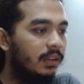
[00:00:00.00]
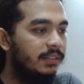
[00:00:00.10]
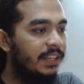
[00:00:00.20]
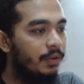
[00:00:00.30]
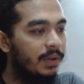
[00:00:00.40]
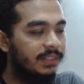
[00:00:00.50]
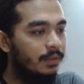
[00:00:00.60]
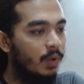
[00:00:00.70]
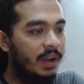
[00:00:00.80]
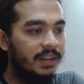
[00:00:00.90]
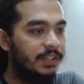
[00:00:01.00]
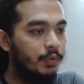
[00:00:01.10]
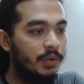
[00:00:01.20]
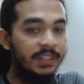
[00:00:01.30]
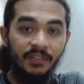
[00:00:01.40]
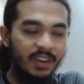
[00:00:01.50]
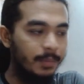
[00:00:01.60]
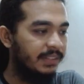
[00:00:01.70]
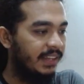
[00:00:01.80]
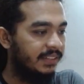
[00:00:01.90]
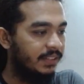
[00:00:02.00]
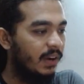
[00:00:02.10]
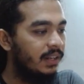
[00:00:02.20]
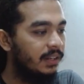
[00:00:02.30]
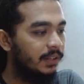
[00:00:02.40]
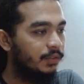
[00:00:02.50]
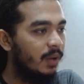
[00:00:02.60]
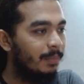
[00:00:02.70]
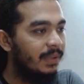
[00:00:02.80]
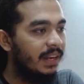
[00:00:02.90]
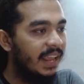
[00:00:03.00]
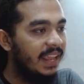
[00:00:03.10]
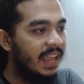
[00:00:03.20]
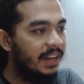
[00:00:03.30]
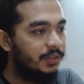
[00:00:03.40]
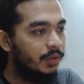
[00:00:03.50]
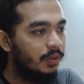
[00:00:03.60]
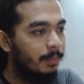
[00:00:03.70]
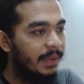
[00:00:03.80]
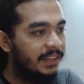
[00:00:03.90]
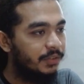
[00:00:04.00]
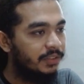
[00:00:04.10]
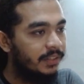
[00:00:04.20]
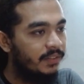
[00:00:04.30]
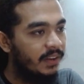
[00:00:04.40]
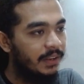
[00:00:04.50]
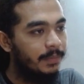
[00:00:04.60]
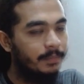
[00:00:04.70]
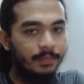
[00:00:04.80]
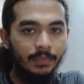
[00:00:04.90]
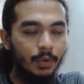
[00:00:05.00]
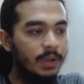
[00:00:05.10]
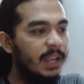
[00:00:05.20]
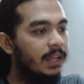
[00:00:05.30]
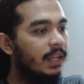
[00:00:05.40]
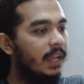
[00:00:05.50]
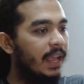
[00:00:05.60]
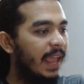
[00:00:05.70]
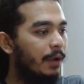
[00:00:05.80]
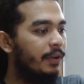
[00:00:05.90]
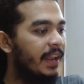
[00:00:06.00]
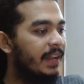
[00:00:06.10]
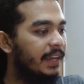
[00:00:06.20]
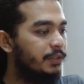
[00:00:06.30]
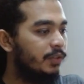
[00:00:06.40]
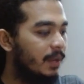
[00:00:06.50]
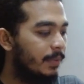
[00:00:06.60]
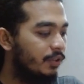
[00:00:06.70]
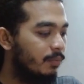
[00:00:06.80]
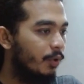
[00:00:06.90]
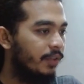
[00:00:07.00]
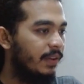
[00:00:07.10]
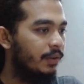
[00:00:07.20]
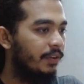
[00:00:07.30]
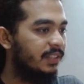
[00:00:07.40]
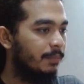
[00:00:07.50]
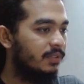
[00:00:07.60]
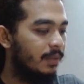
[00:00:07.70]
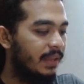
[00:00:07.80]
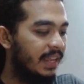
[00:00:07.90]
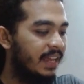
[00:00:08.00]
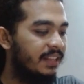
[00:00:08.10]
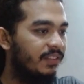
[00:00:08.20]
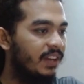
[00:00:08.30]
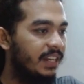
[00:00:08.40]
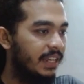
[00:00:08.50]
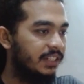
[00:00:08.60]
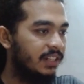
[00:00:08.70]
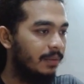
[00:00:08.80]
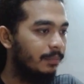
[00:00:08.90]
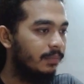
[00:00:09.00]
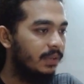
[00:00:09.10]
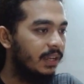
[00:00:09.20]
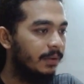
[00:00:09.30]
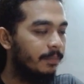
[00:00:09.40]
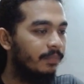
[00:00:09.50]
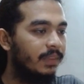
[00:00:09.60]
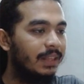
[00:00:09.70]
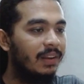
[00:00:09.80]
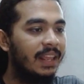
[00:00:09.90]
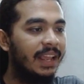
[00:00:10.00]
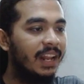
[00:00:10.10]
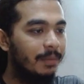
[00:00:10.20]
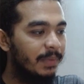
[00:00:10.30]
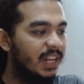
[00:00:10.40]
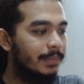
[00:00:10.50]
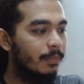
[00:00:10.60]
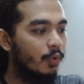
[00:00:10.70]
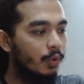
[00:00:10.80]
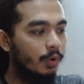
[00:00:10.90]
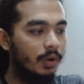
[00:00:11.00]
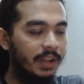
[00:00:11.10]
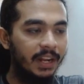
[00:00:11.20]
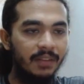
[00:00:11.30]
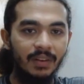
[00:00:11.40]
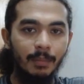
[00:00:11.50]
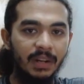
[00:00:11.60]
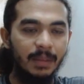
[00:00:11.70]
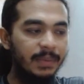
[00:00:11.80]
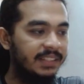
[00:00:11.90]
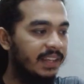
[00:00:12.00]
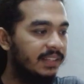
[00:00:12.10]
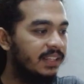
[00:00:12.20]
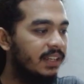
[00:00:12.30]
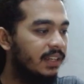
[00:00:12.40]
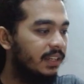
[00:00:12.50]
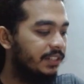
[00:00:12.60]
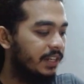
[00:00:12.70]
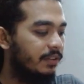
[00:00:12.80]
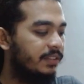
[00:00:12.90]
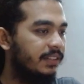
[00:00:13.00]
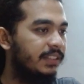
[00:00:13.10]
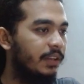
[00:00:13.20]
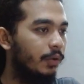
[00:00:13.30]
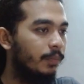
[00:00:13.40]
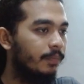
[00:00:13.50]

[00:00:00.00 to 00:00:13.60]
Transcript: জিরো আছে ওয়ান আছে টু আছে থ্রি মিসিং আছে রাইট সো আপনার এই অ্যারের জন্য মেক্স হচ্ছে থ্রি ওকে এখন এটাকে যদি আমরা একটু মডিফাই করি সাপোজ আমি এখানে থ্রি নিয়ে আসলাম হ্যাঁ তাহলে এখানে মিনিমাম কোন নন নেগেটিভ নাম্বারটা মিসিং আছে সেটা হচ্ছে জিরো